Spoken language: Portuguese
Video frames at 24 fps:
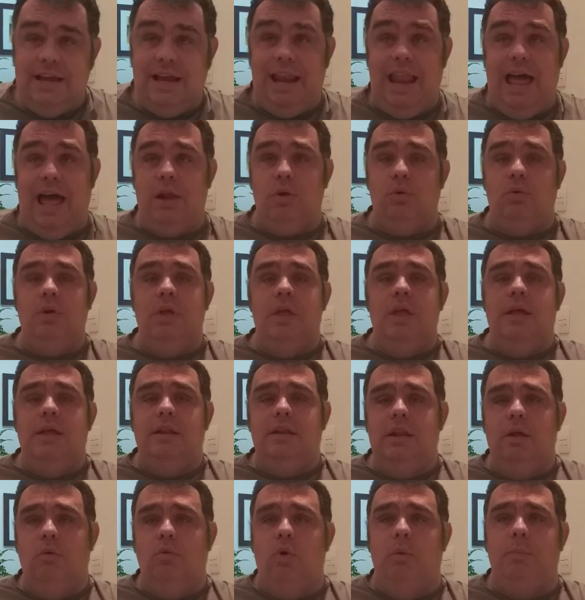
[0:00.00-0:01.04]
Claro,
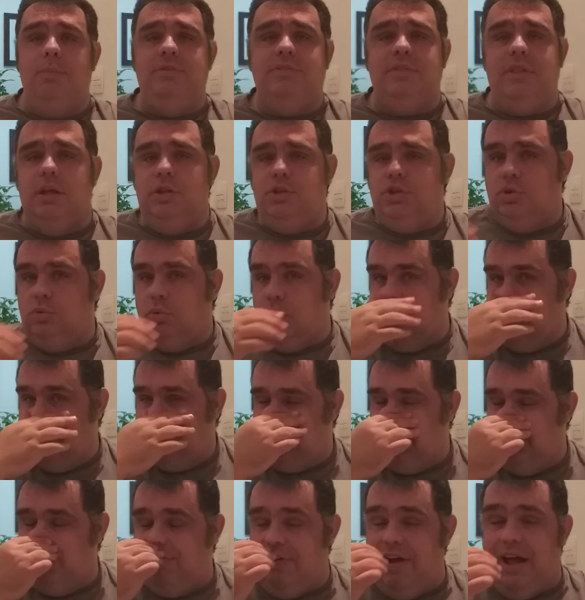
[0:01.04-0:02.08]
não obstante todo
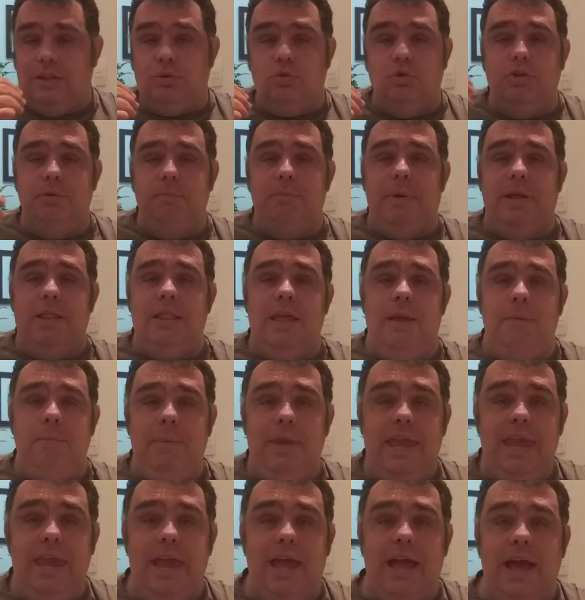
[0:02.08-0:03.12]
esse fato de
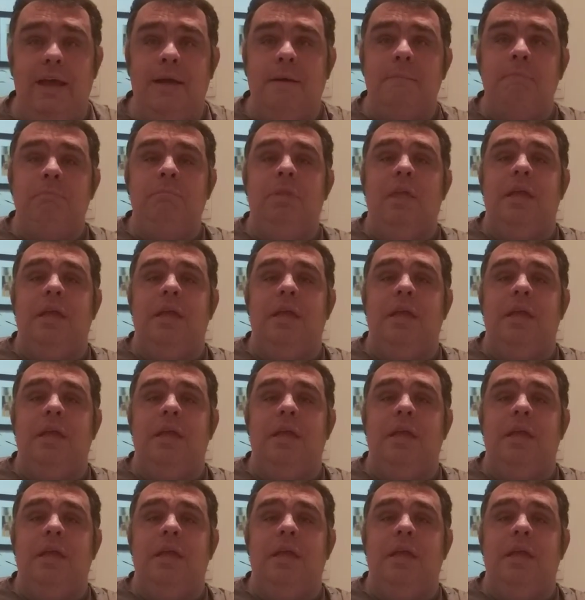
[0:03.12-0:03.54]
pandemia,